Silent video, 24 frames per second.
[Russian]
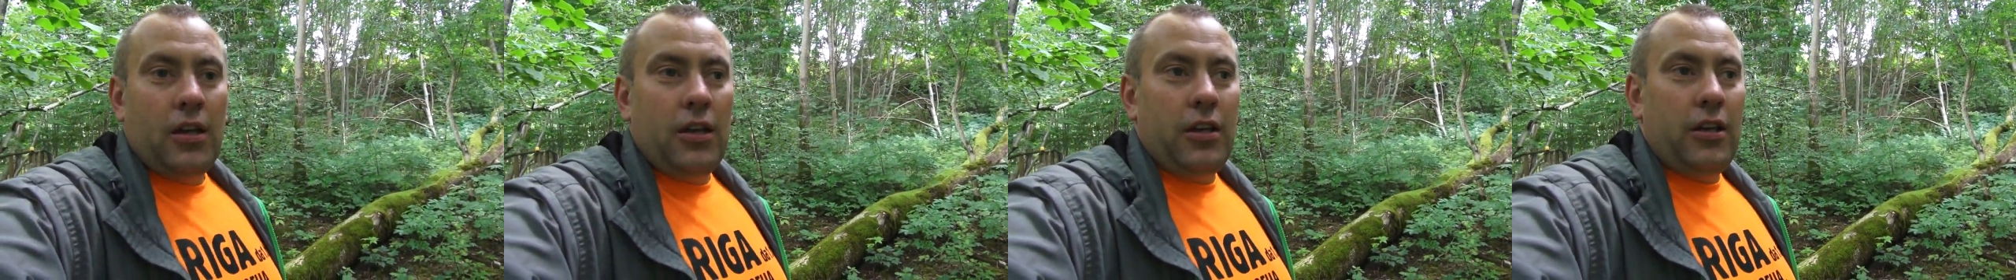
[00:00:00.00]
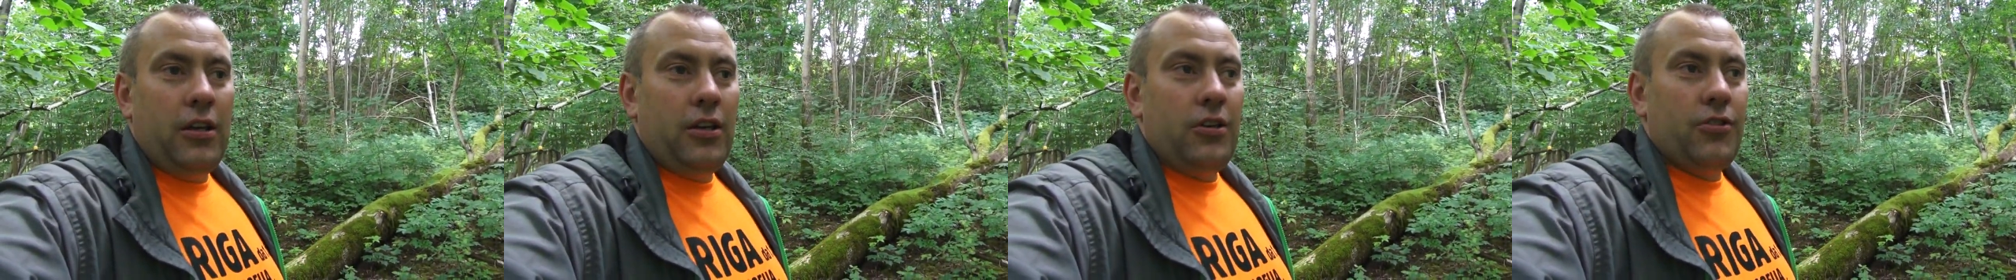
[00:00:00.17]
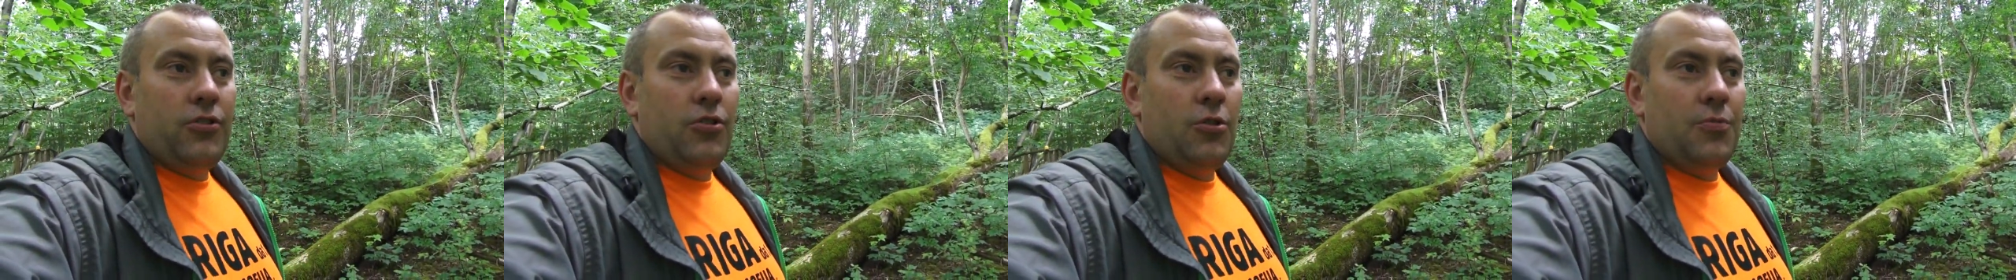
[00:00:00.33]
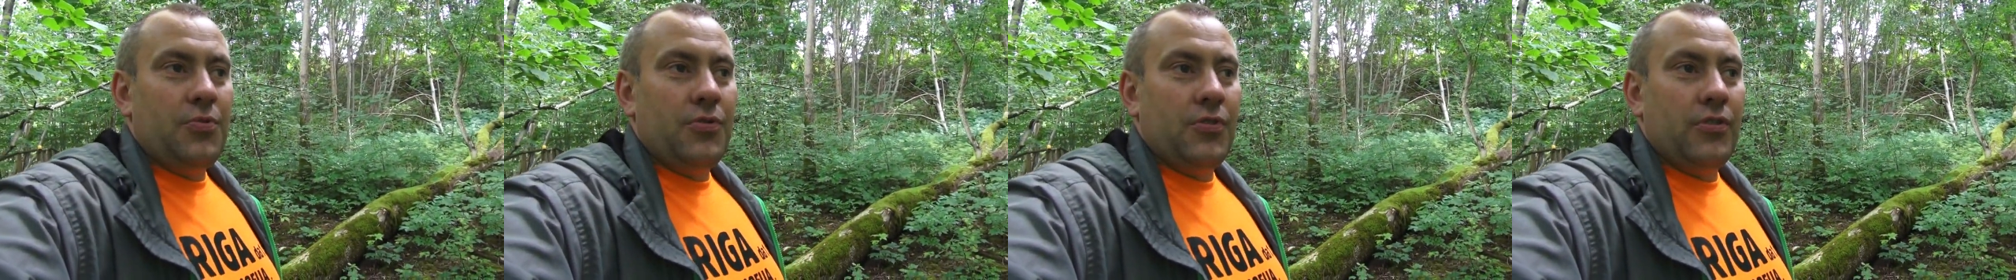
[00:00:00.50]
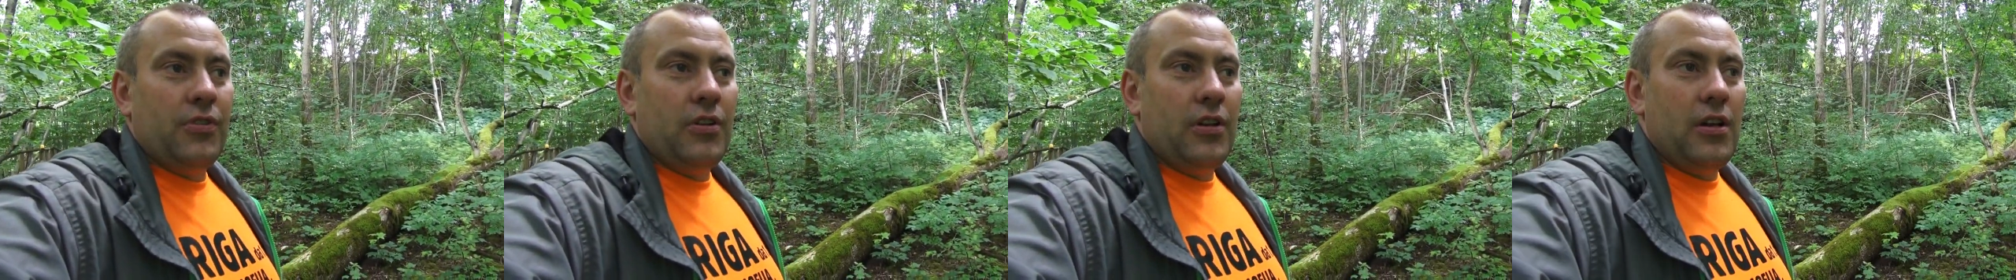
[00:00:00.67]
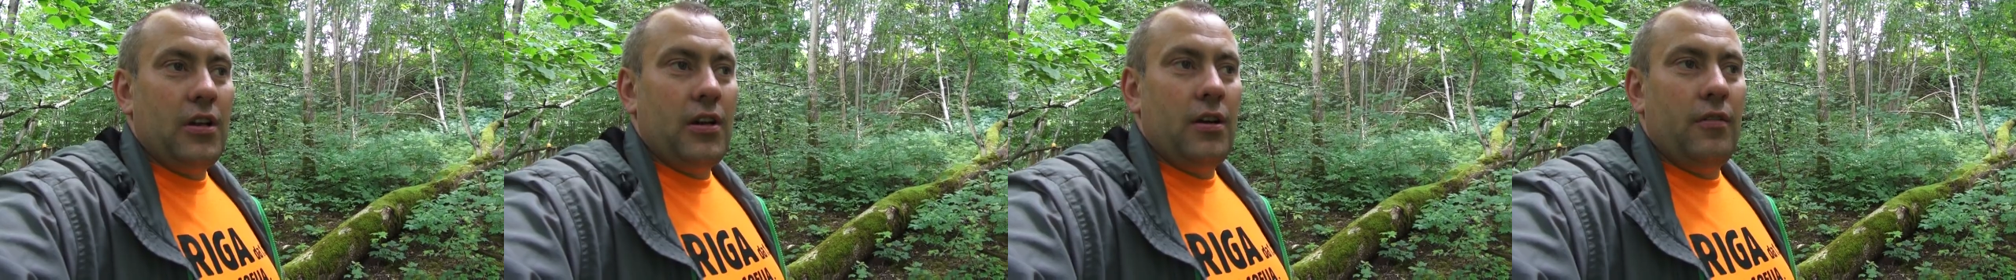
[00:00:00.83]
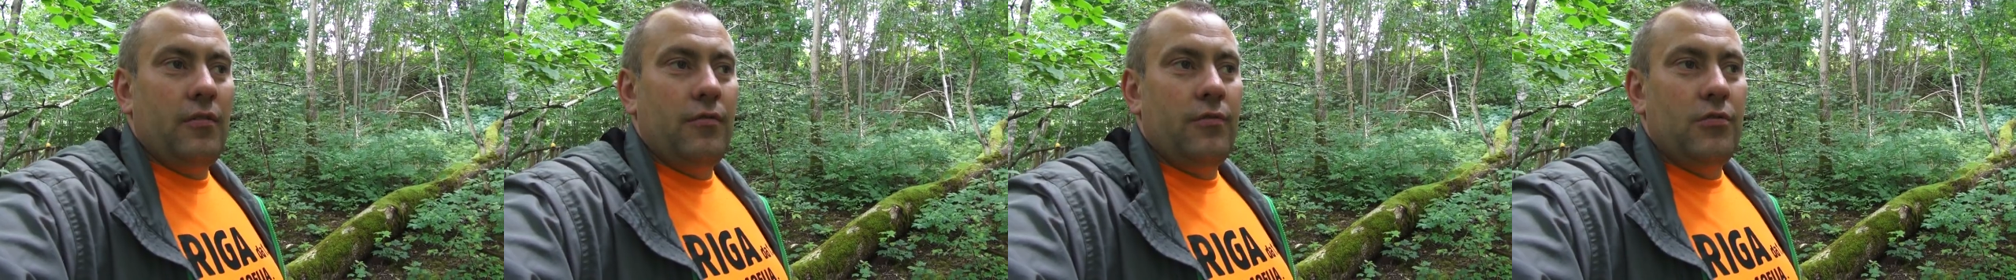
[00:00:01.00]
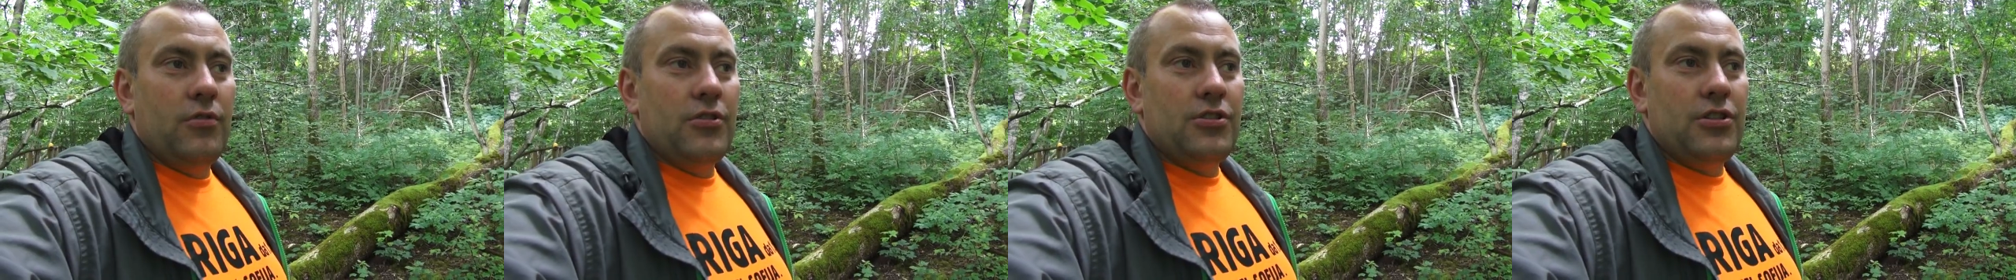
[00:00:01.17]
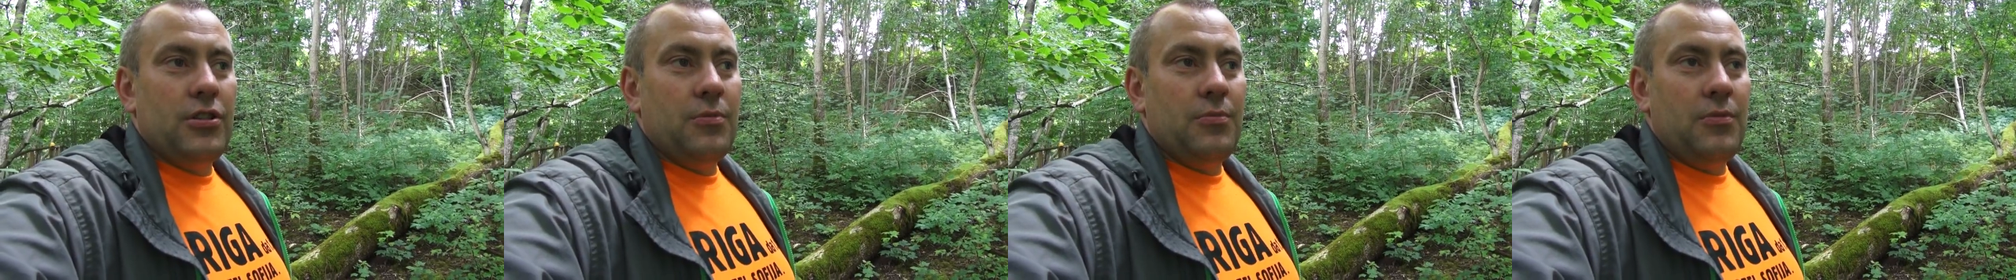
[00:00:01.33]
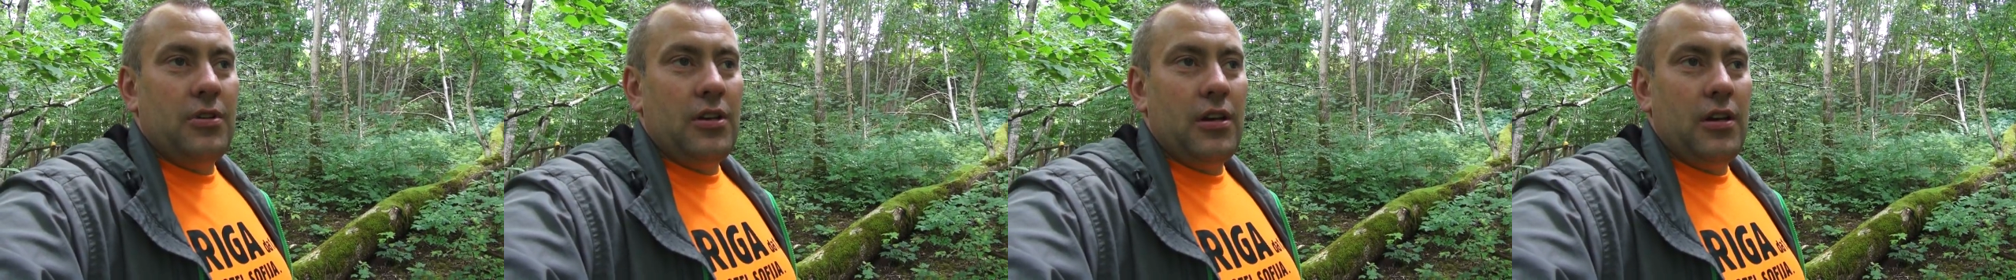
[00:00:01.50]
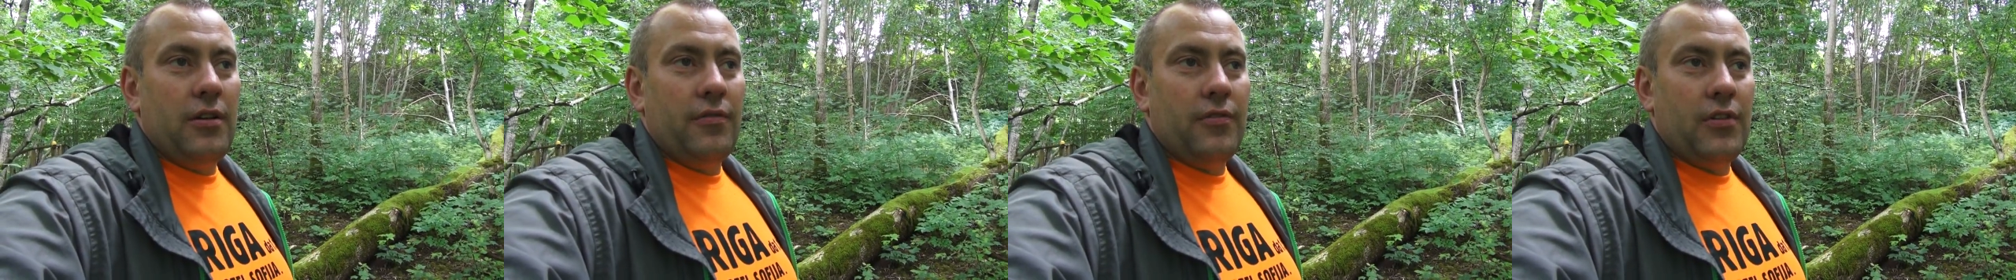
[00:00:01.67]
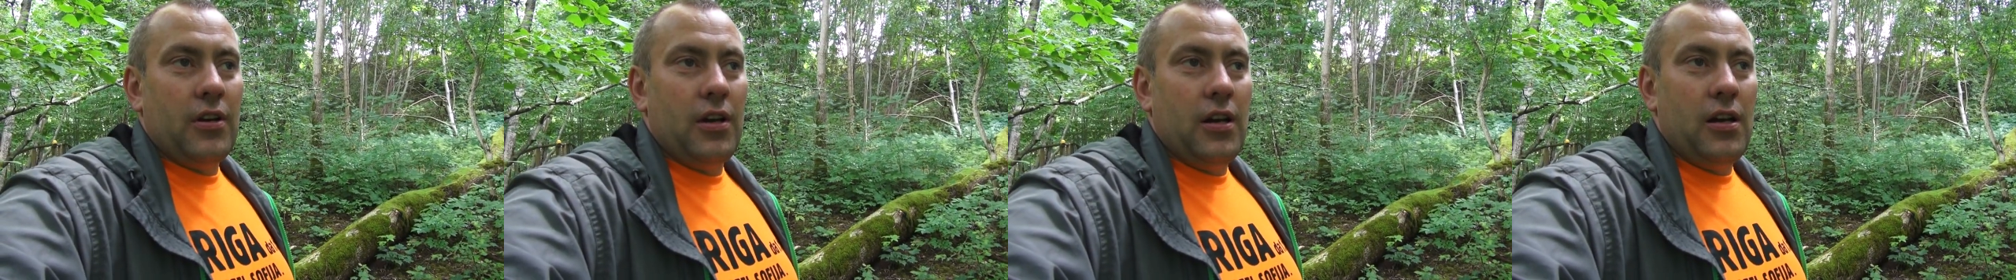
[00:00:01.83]
и, собственно говоря, 8
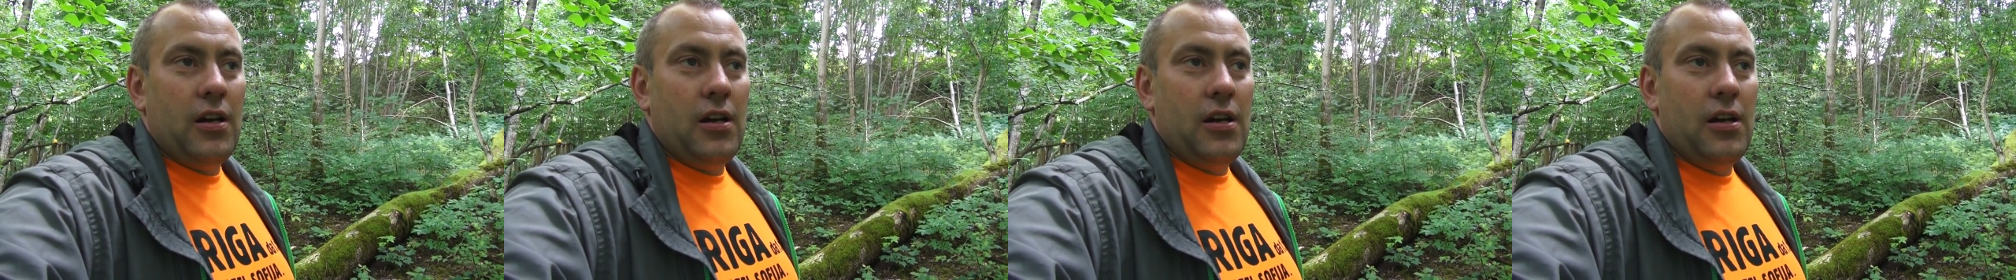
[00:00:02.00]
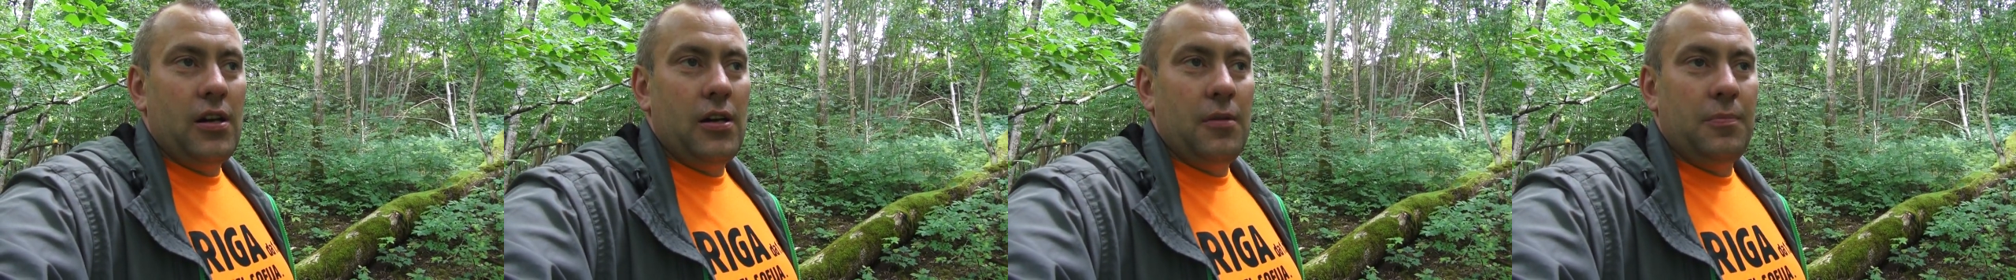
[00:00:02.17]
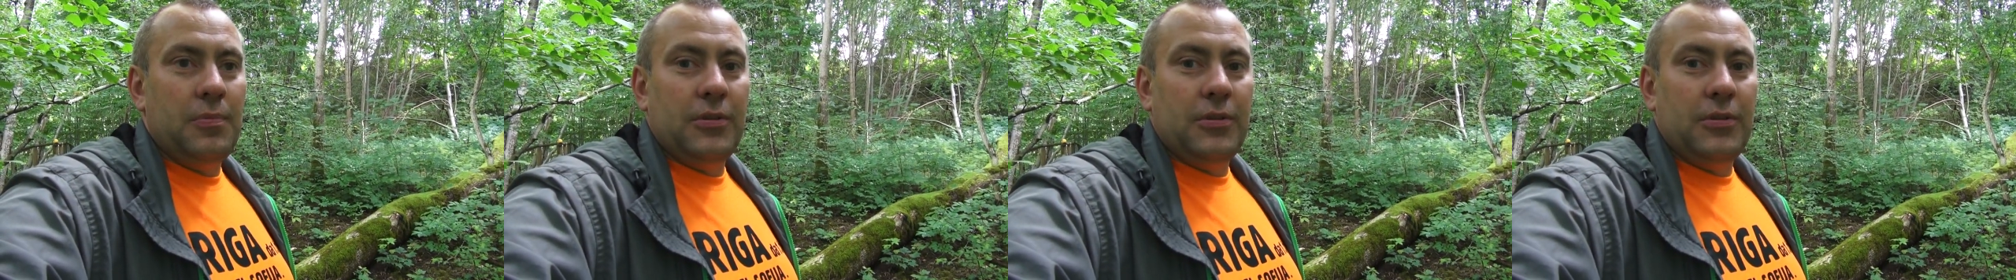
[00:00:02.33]
евро